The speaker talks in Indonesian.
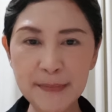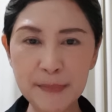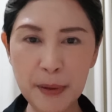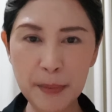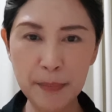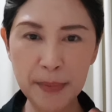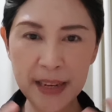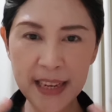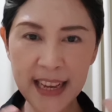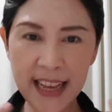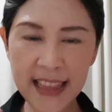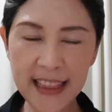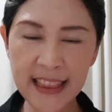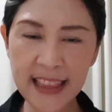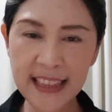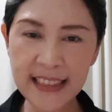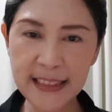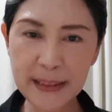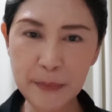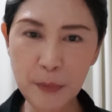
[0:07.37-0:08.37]
memberikan
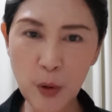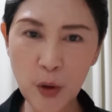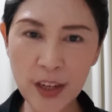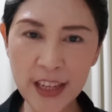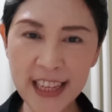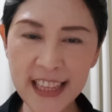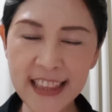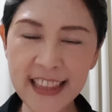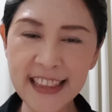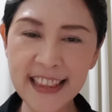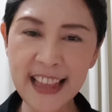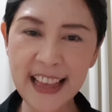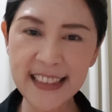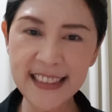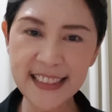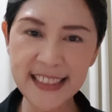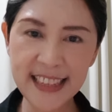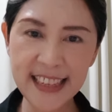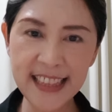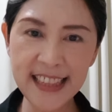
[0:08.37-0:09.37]
testimoni tentang
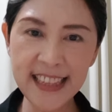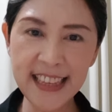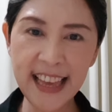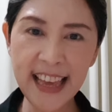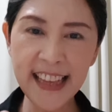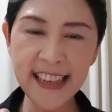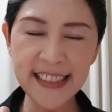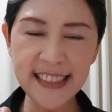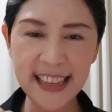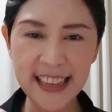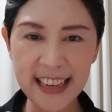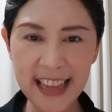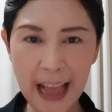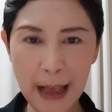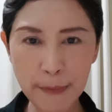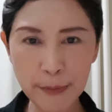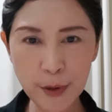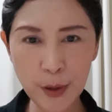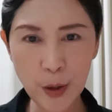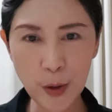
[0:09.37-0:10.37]
skincare seri
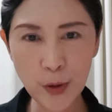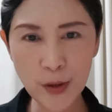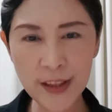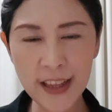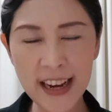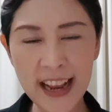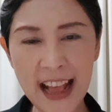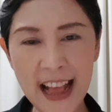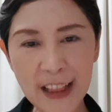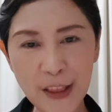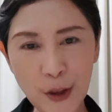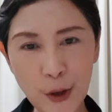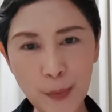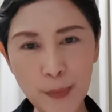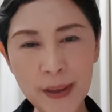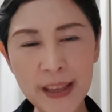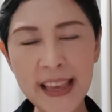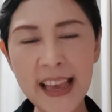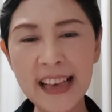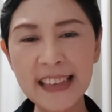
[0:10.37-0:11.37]
absolut dari
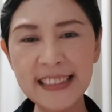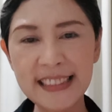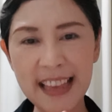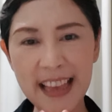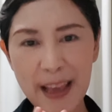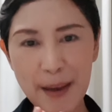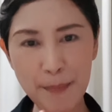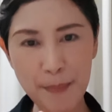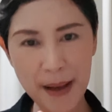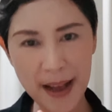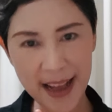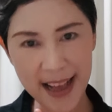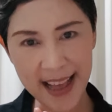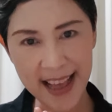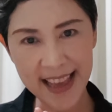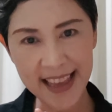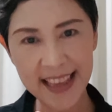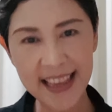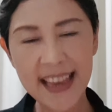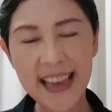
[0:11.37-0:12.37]
Atomi yang saya
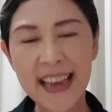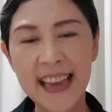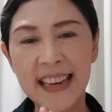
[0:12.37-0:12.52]
pakai.